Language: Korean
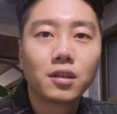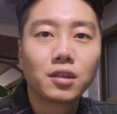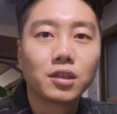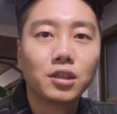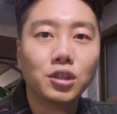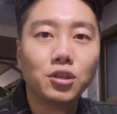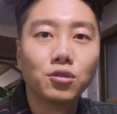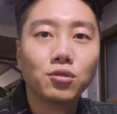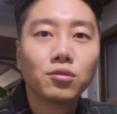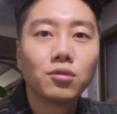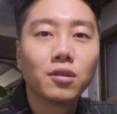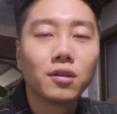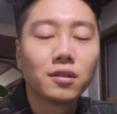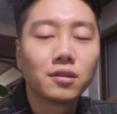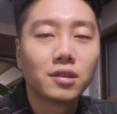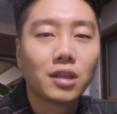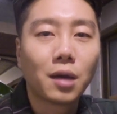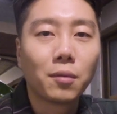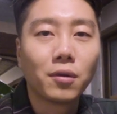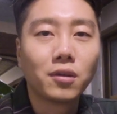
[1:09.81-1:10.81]
그리고
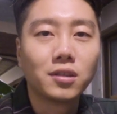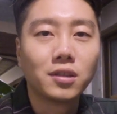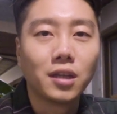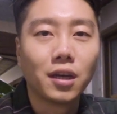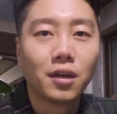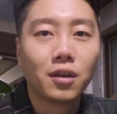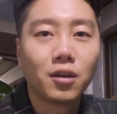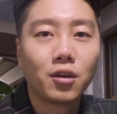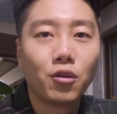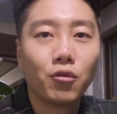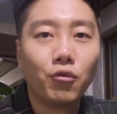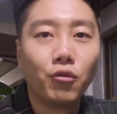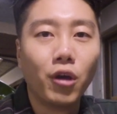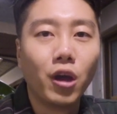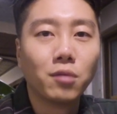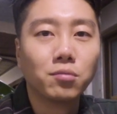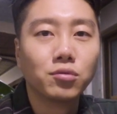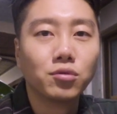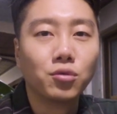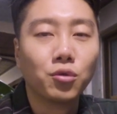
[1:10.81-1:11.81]
세 번째,
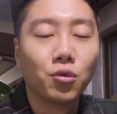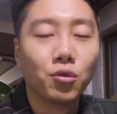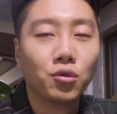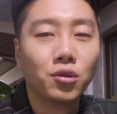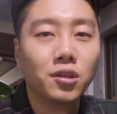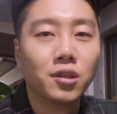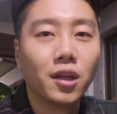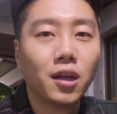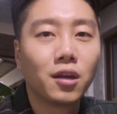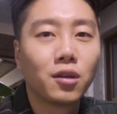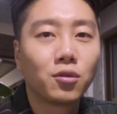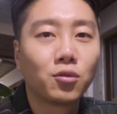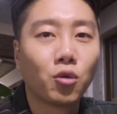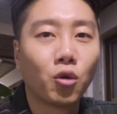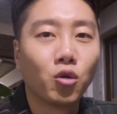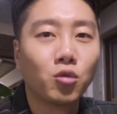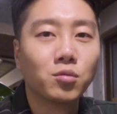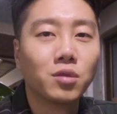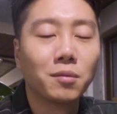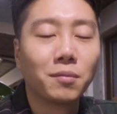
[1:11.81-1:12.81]
외부 요인의
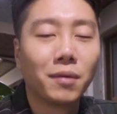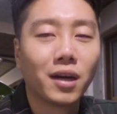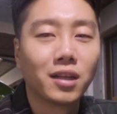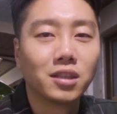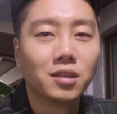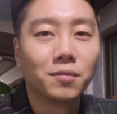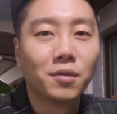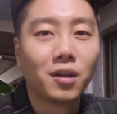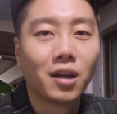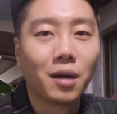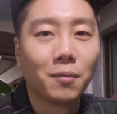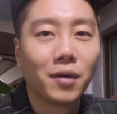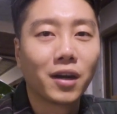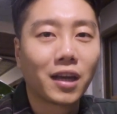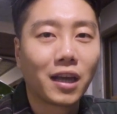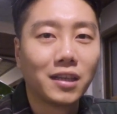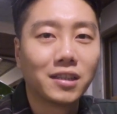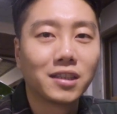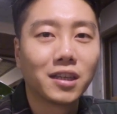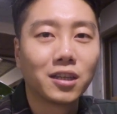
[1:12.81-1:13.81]
도움을 받으면 아마
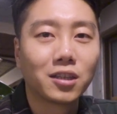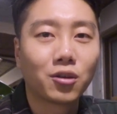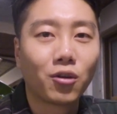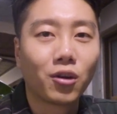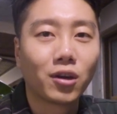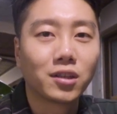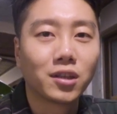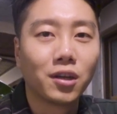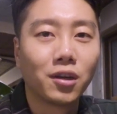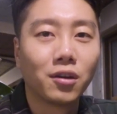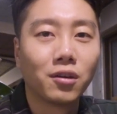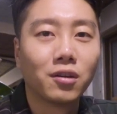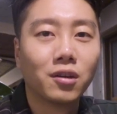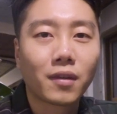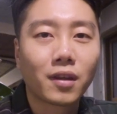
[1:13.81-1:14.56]
괜찮을 것 같아요.